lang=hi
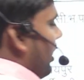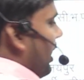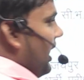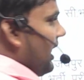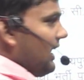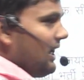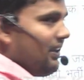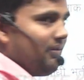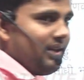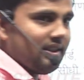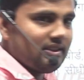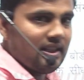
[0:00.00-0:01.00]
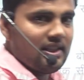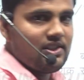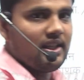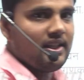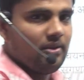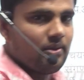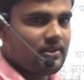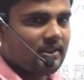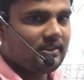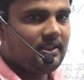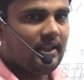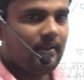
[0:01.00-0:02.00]
अगले वीक तक जारी हो
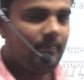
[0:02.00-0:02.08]
सकती है